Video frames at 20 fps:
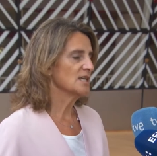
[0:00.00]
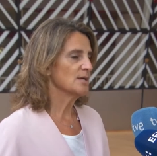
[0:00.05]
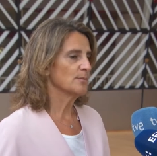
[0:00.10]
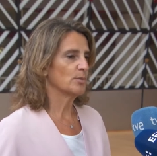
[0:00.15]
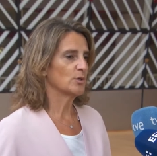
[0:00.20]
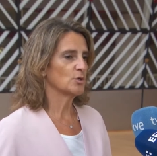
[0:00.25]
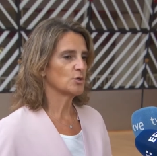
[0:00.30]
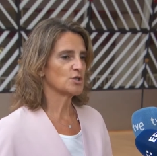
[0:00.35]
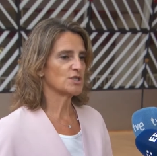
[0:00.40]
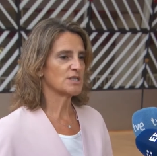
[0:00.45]

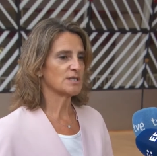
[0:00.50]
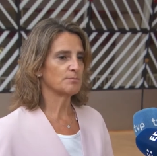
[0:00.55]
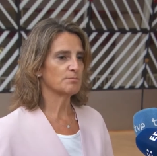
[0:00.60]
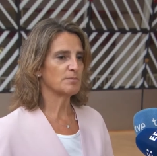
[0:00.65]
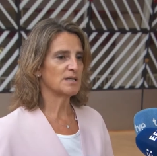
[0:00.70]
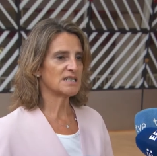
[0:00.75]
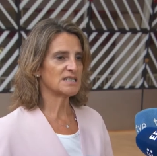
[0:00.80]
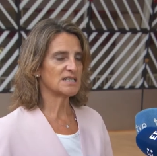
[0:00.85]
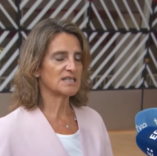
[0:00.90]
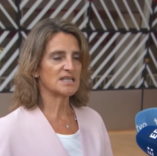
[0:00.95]
pero sin
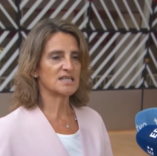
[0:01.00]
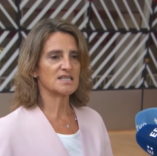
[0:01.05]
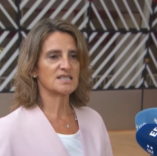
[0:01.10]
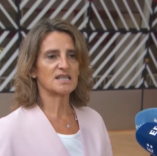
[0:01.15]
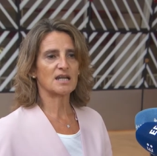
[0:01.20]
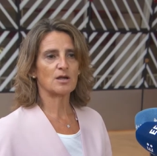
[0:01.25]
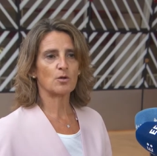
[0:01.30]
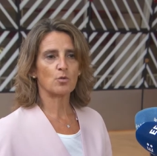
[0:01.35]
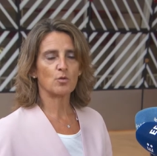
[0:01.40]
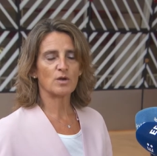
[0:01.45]
verse
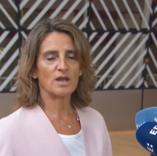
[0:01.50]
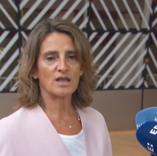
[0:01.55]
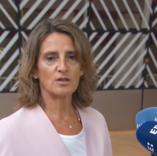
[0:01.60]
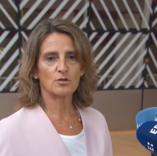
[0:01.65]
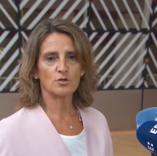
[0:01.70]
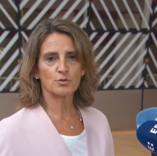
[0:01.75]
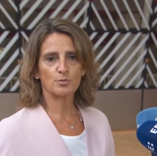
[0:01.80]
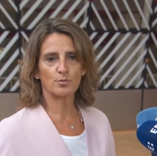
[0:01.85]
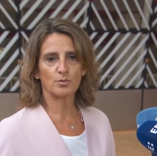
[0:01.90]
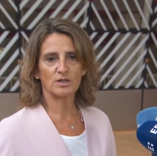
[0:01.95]

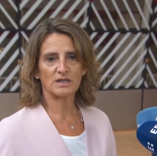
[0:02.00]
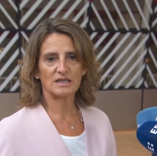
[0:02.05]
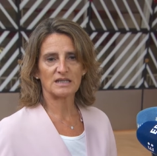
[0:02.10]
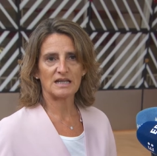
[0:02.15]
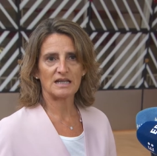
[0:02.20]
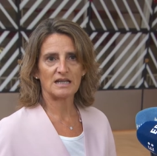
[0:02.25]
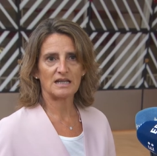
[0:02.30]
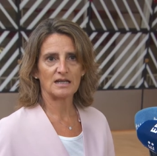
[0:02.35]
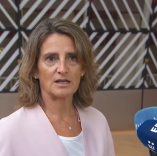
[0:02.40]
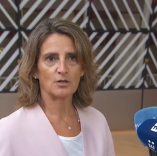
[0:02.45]
estrangulados por
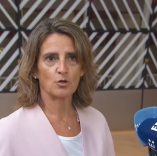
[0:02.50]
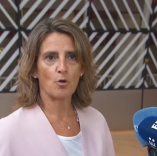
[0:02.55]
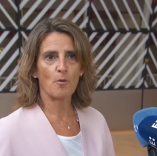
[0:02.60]
la